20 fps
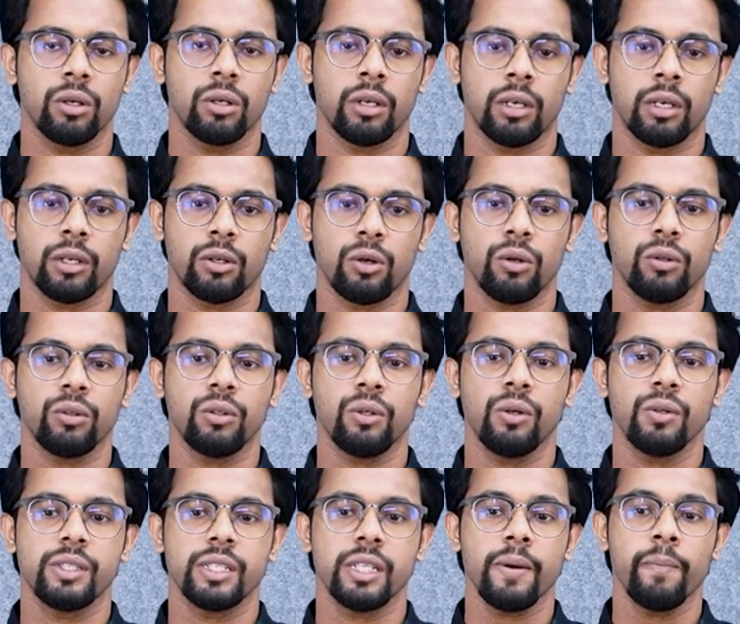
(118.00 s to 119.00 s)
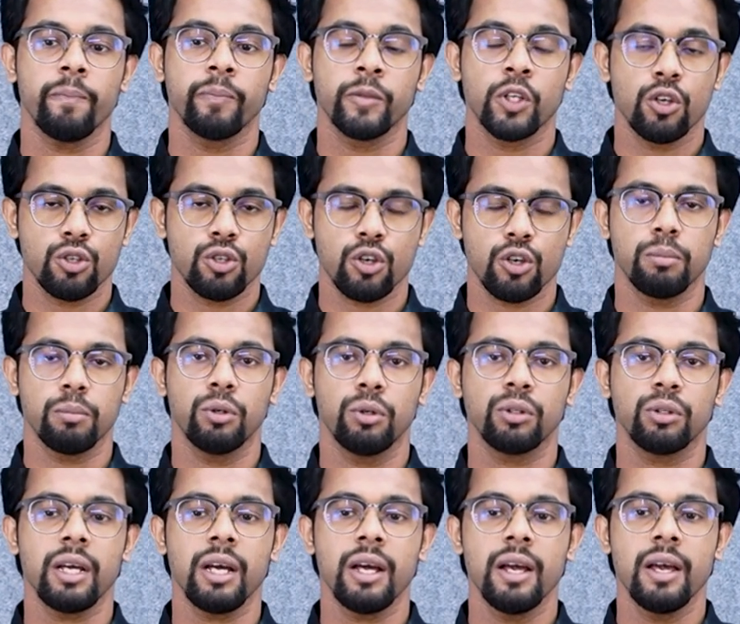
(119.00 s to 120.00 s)
গ্রন্থ হচ্ছে সভ্যতা
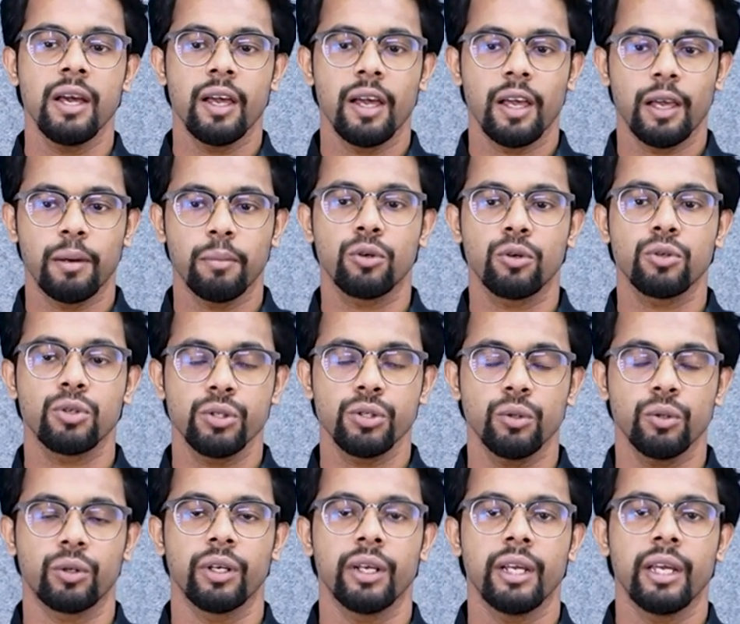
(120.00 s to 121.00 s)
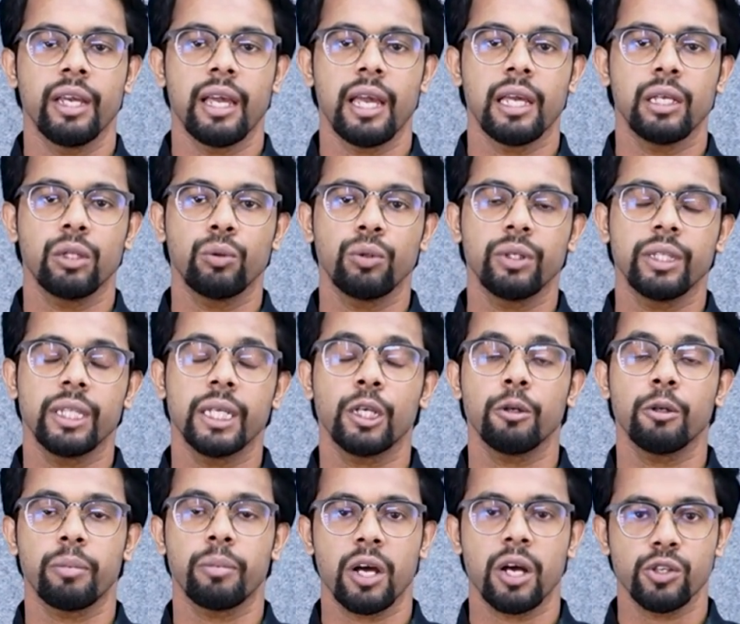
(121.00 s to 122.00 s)
এবং সুখ এই দুটি থেকে
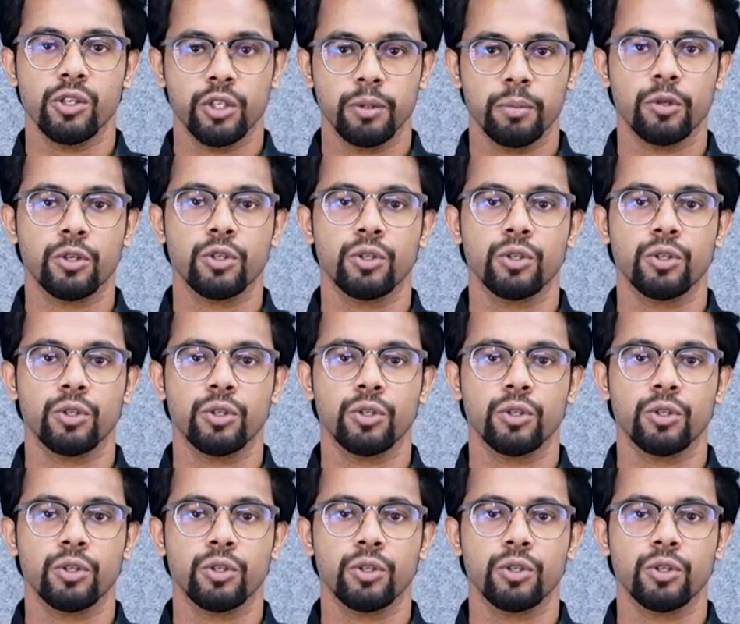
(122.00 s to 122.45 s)
প্রায়শই প্রশ্ন